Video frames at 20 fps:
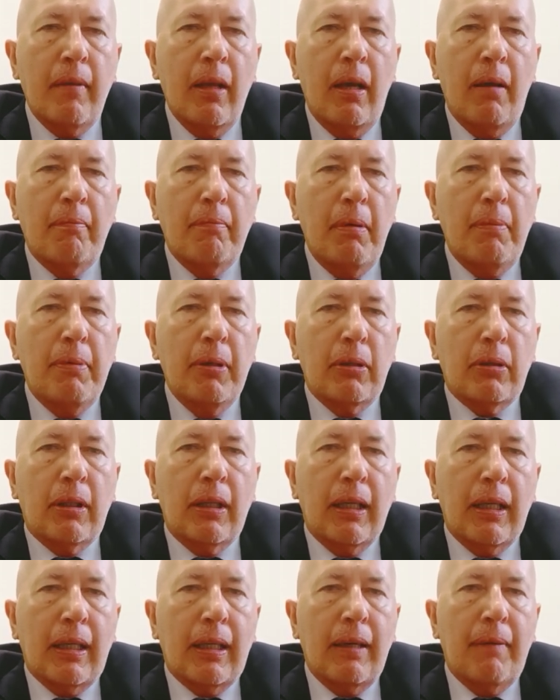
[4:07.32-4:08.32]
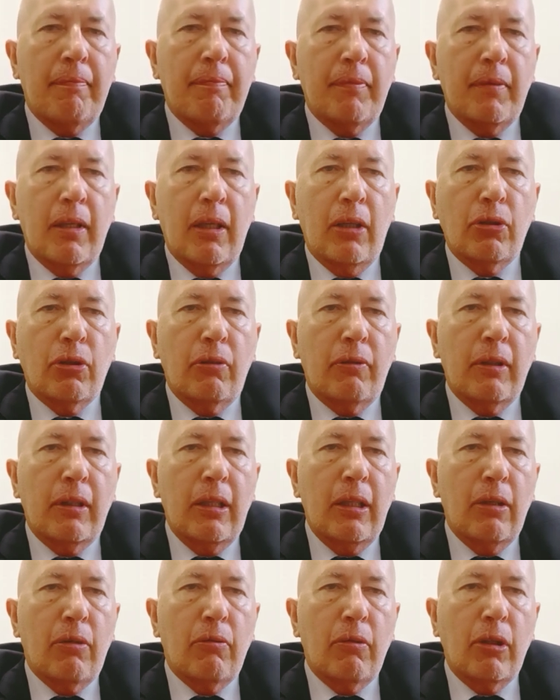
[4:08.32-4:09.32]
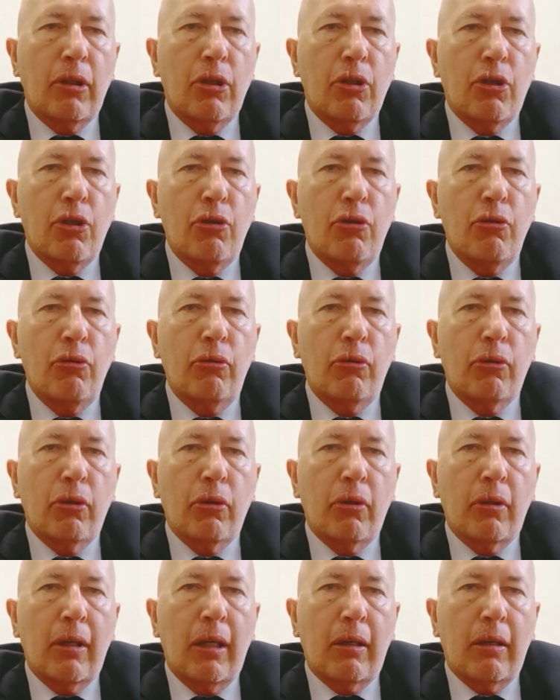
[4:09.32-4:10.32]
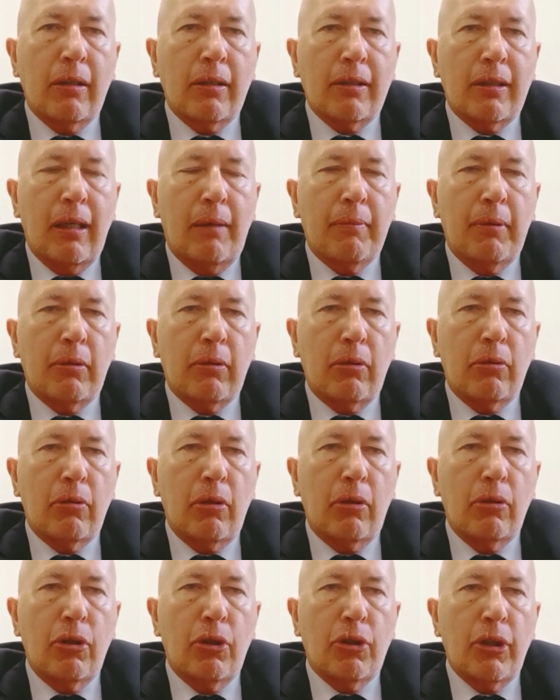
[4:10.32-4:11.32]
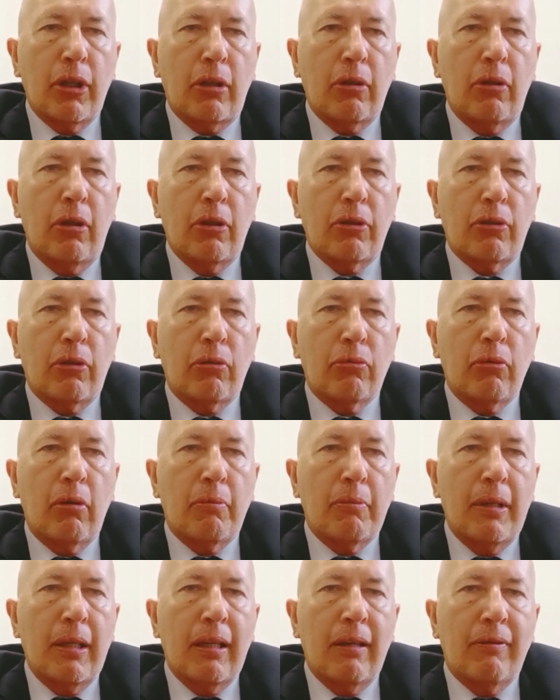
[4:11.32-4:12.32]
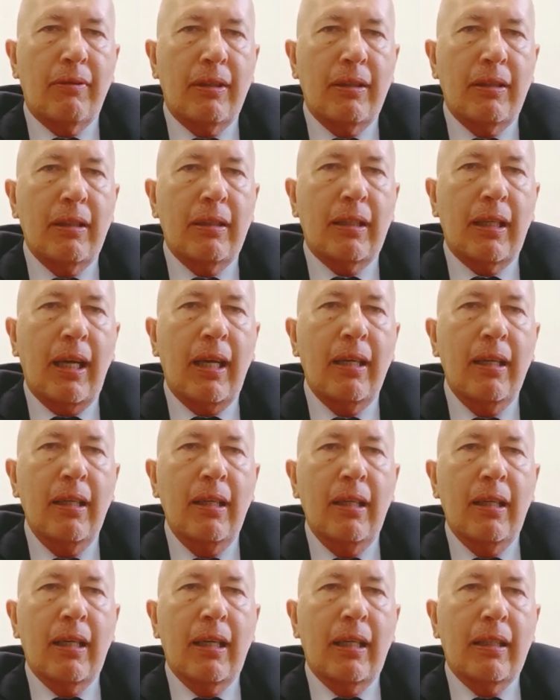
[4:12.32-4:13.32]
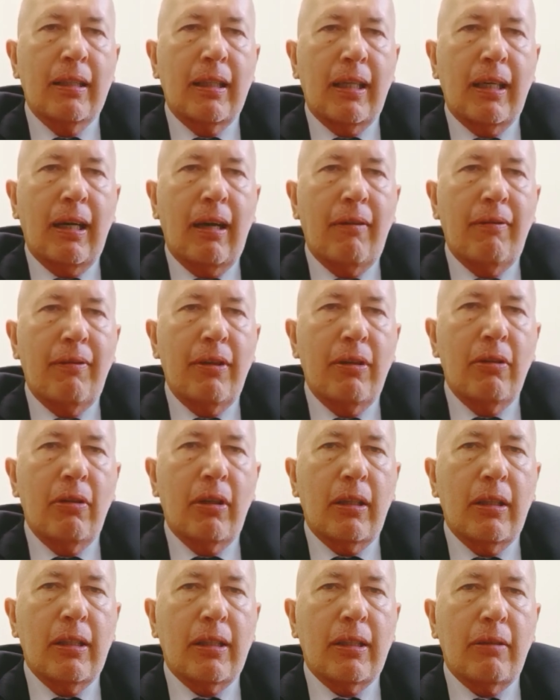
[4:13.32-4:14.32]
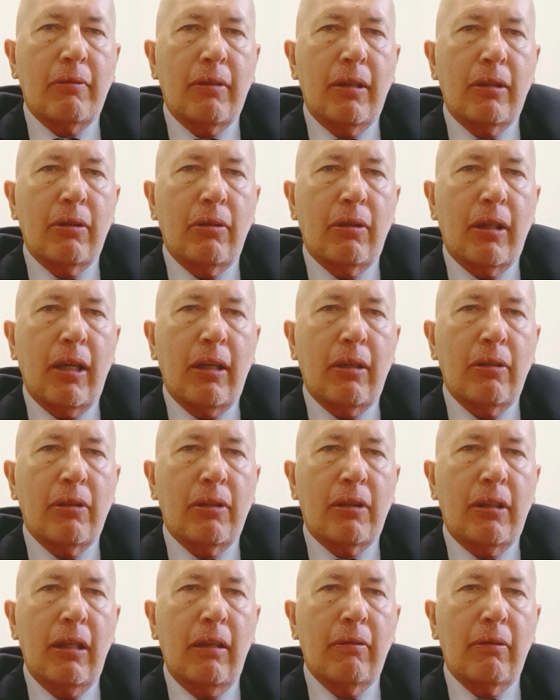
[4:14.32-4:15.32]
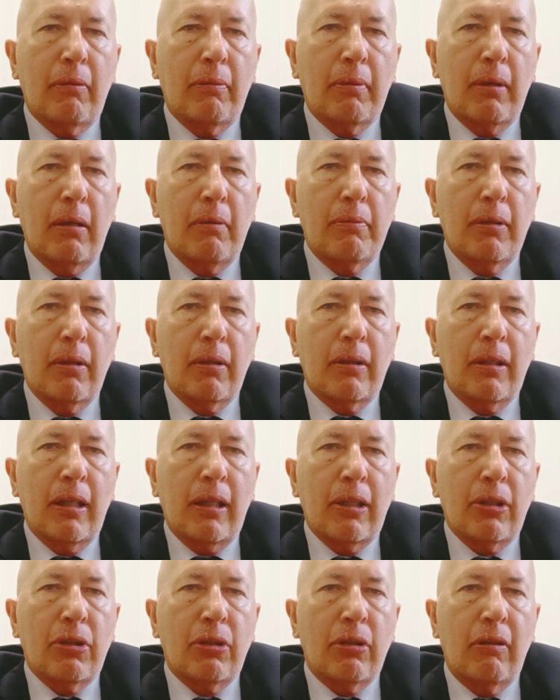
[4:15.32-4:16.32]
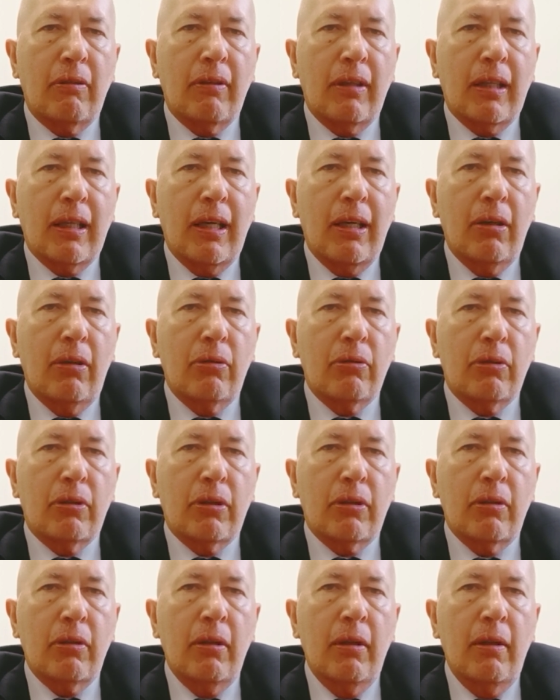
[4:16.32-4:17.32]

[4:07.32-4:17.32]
Biblioteca, da giovedì 15 giugno a sabato 12 agosto 2023 entrerà in vigore il seguente orario estivo per la Biblioteca Civica ONZ.